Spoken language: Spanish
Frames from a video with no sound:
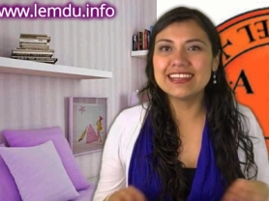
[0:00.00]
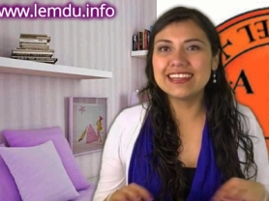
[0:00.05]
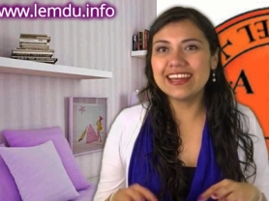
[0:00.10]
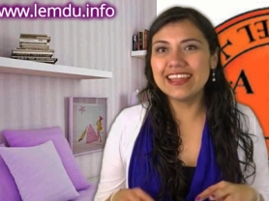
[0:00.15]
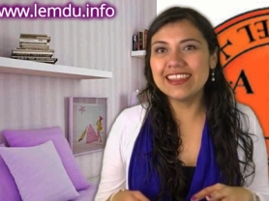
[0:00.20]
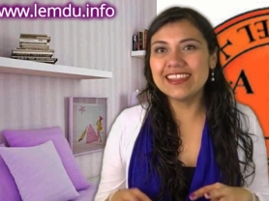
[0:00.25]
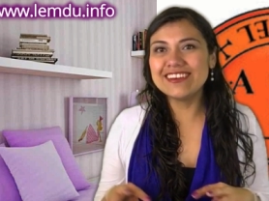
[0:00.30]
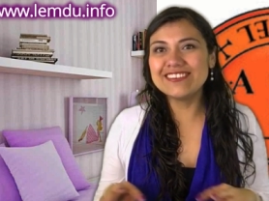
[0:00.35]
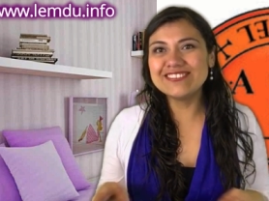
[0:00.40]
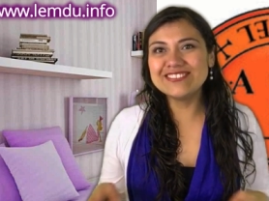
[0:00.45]

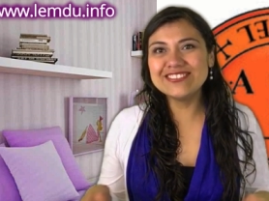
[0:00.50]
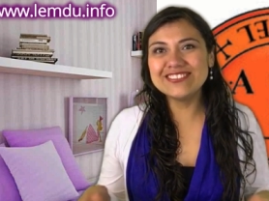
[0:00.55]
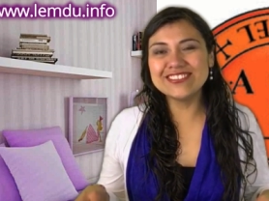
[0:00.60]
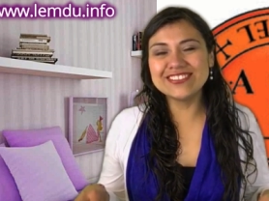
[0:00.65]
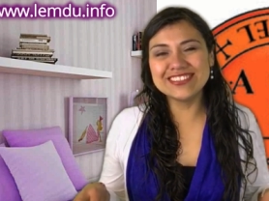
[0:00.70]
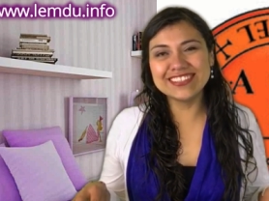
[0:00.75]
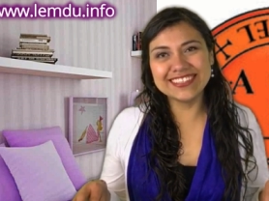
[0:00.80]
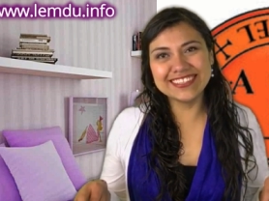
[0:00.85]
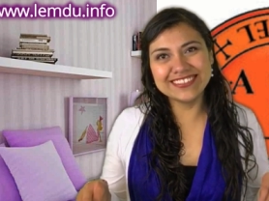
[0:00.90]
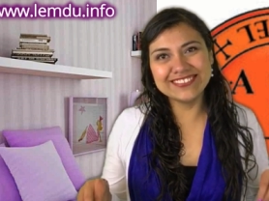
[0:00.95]
Cada
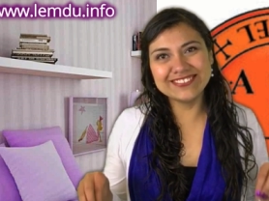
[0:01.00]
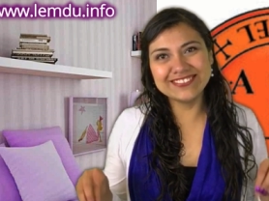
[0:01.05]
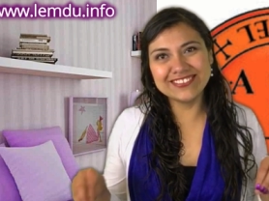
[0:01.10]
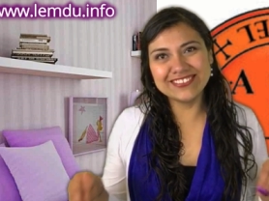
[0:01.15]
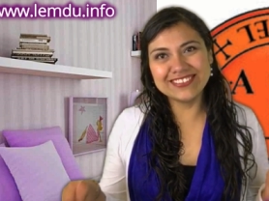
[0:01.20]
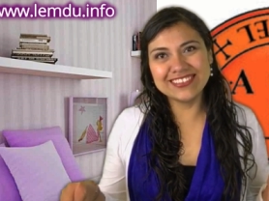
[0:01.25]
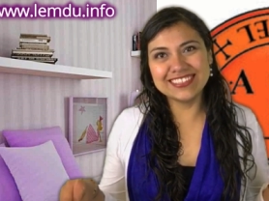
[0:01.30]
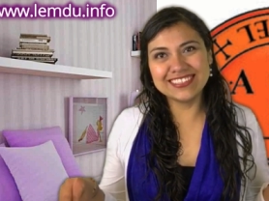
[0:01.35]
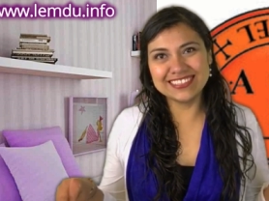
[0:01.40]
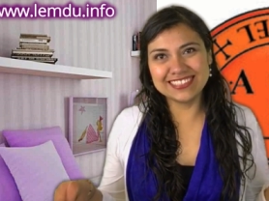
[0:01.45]
uno tiene un
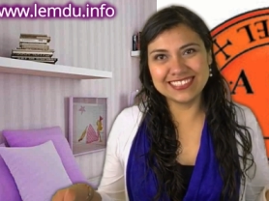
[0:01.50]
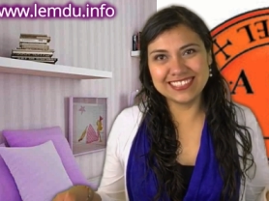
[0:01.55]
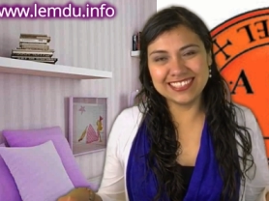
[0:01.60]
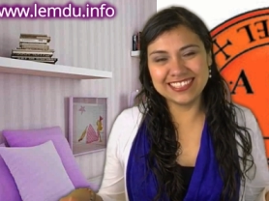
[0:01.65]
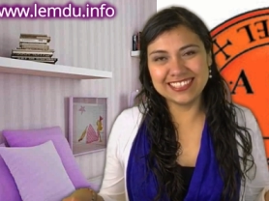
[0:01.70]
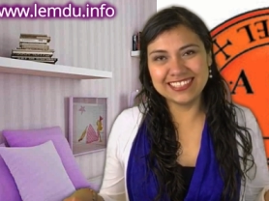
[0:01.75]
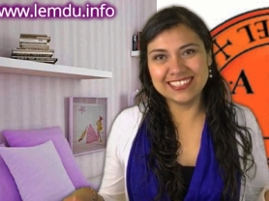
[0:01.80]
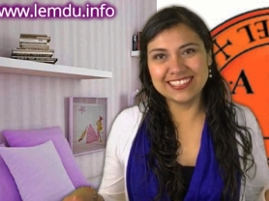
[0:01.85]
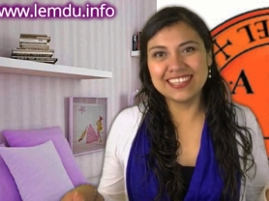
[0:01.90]
don en sí.